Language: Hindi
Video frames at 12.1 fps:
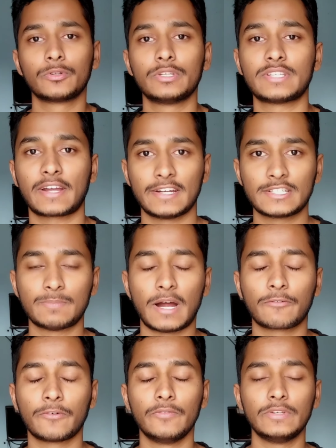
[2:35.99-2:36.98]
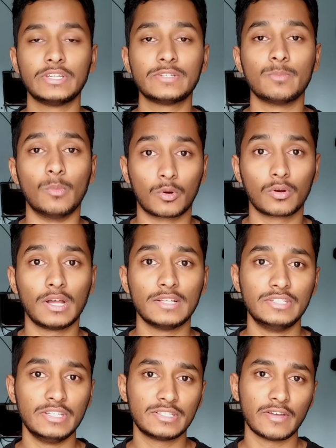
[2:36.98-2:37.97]
टू द सेकेंड स्मार्टफोन विच इज़
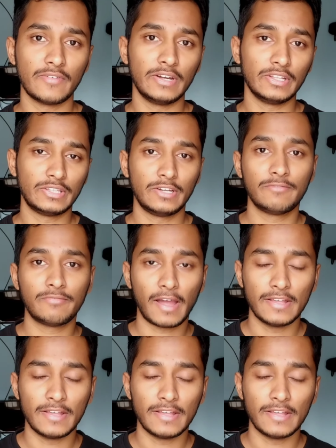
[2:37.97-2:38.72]
मोटोला जी सेवेंटी थ्री